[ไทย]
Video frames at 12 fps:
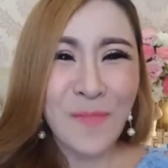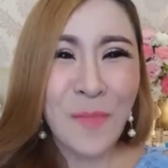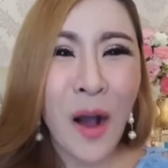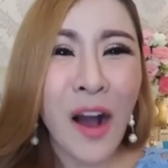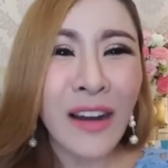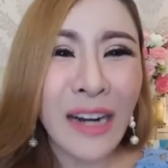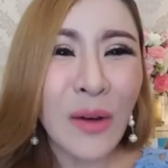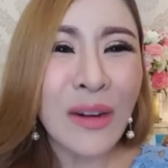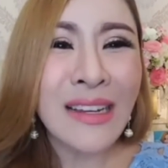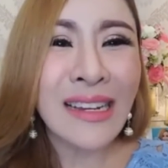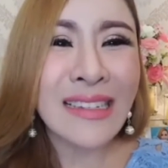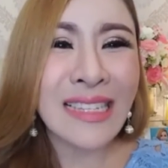เพราะเรา
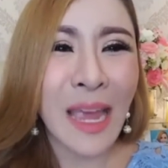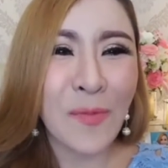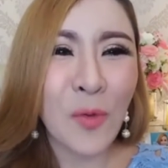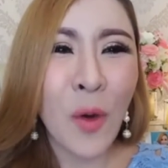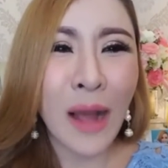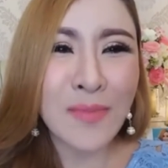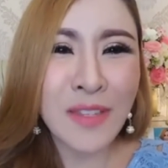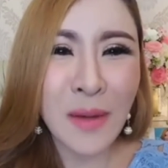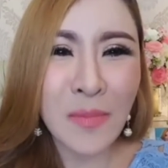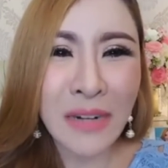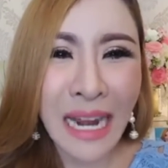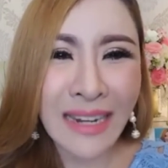เลือกเสพความ
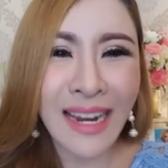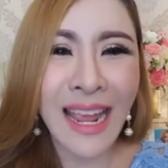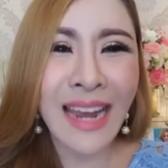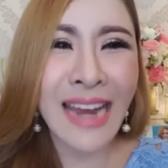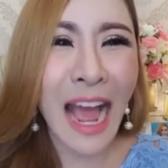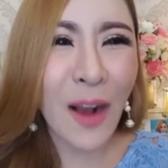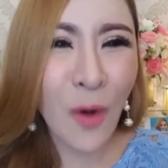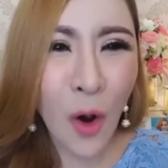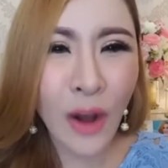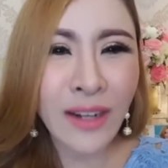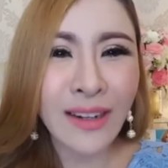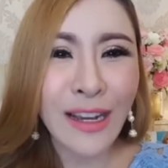สำเร็จในอนาค
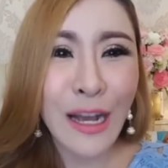ต